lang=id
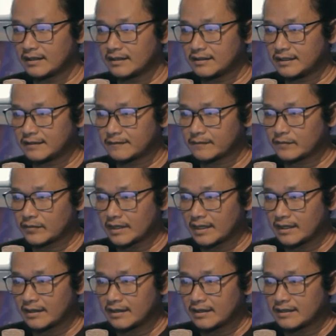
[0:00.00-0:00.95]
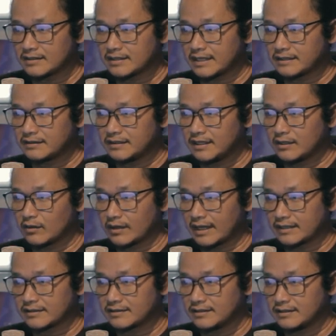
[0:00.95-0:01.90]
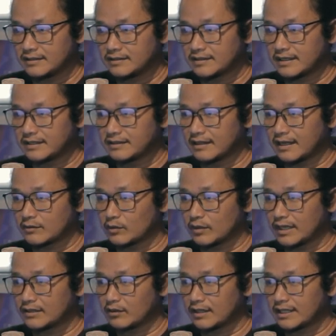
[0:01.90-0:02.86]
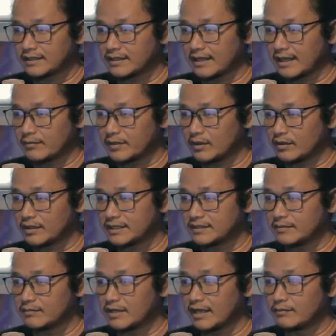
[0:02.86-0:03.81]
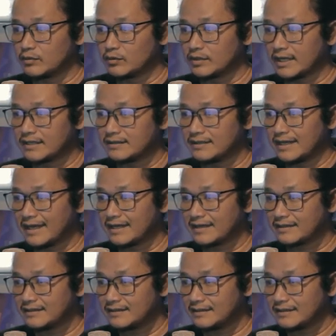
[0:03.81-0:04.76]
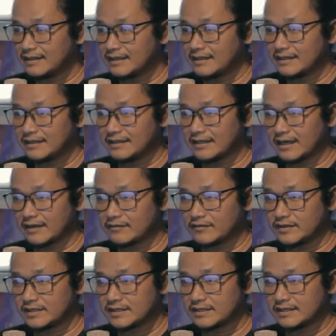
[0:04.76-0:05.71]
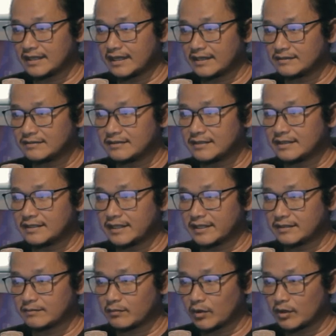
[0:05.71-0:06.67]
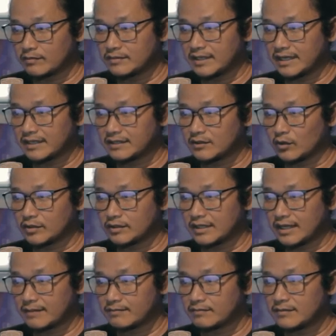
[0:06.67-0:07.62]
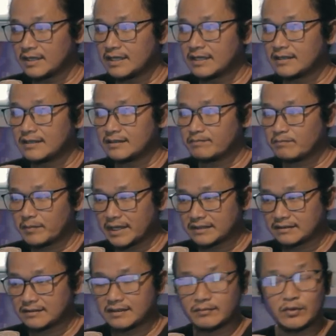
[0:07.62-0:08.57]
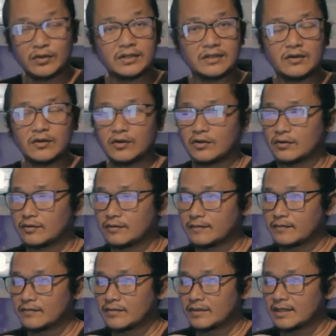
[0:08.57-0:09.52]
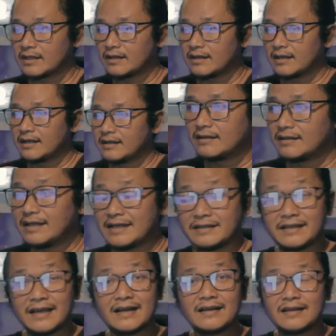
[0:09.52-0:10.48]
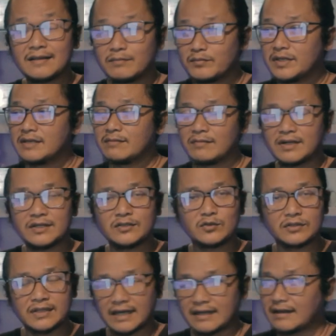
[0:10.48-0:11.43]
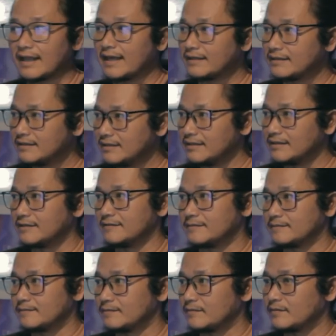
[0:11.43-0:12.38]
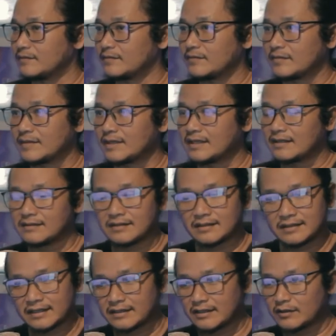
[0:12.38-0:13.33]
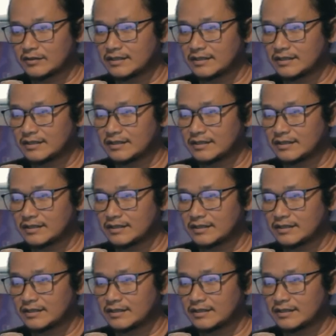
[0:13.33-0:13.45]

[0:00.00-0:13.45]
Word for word: Nah, saat ini lokasi sedang dilakukan olah TKP oleh tim gabungan dari Inavis dan Denpom dari Kodam 4 di Ponegoro. Nah, yang lebih mengejutkan lagi, Ternyata oh